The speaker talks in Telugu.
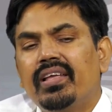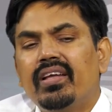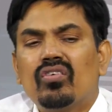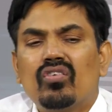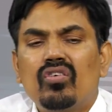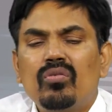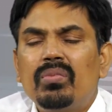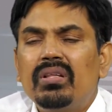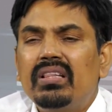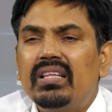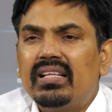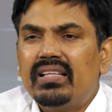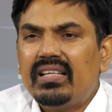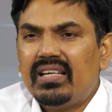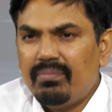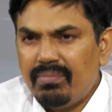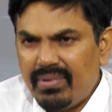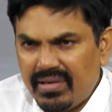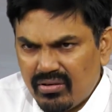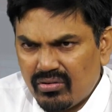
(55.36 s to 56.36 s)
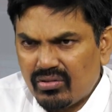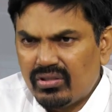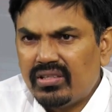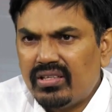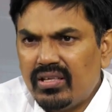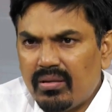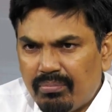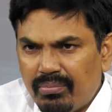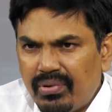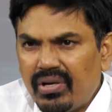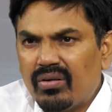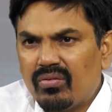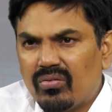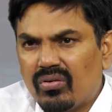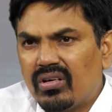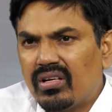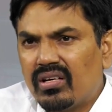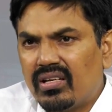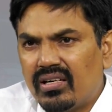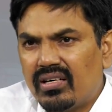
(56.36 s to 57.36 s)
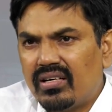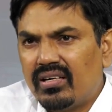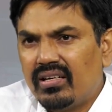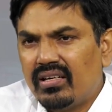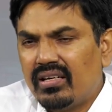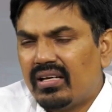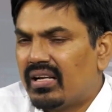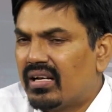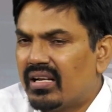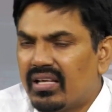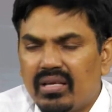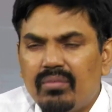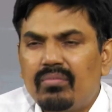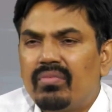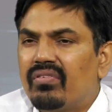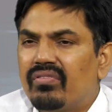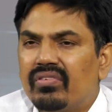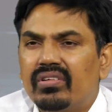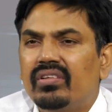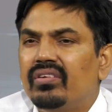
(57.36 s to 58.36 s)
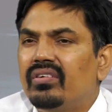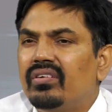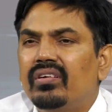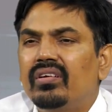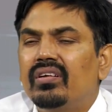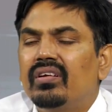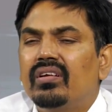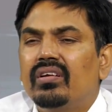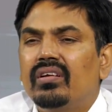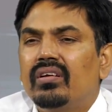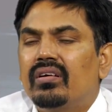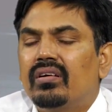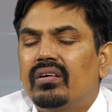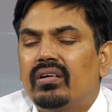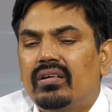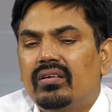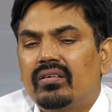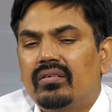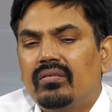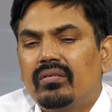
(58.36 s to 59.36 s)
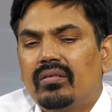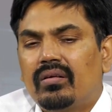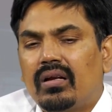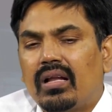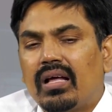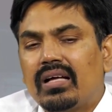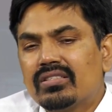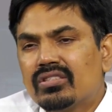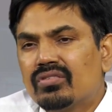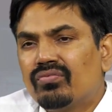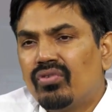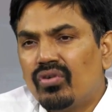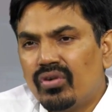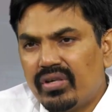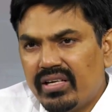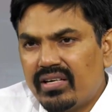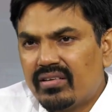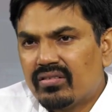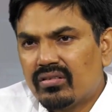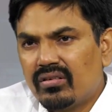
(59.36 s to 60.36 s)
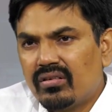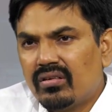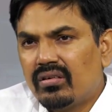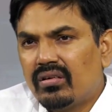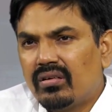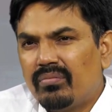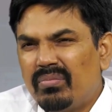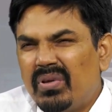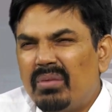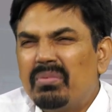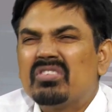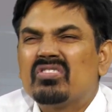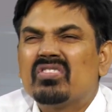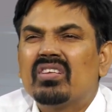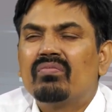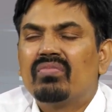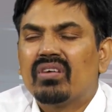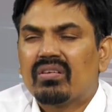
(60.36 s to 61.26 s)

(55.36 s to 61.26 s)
ఎక్కువ మంది అది రిపీట్ అవుతుంది ఎప్పుడు అనుకుంటున్నారండి అలా ఏం అవ్వదు అండ్ లాస్ట్ ఫోర్ ఇయర్స్లో బీభత్సన